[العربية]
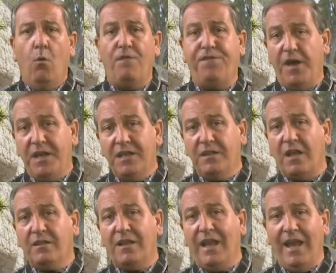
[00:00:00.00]

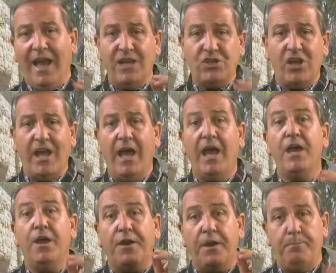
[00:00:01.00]
وفريضة العشاء
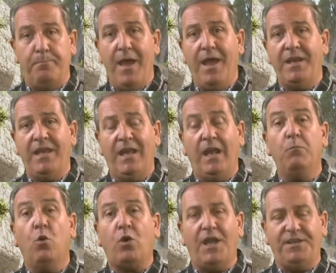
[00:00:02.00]
الرباني
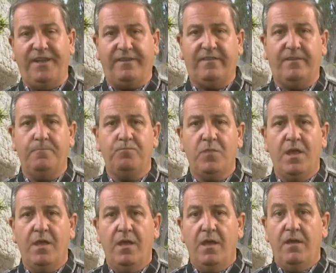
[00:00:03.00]
المقدس
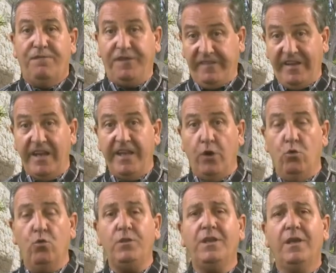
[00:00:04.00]
فصح
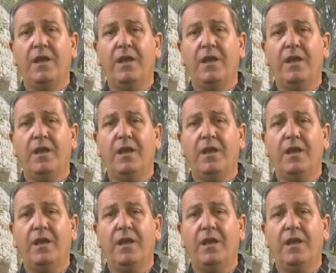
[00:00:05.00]
اليهود